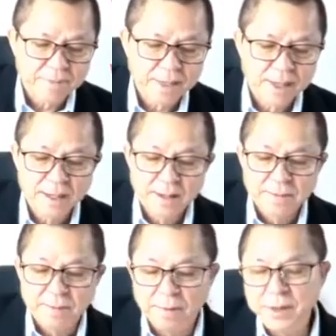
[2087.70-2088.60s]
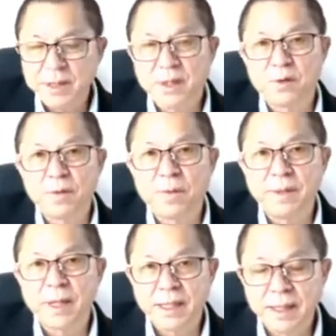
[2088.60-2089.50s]
พีเครังสิตดูเหมือนว่า
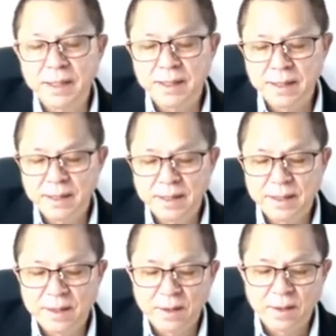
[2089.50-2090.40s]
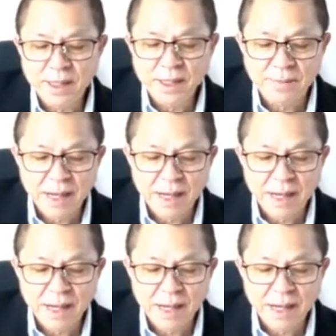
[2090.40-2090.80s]
ติดฝนทั้งปี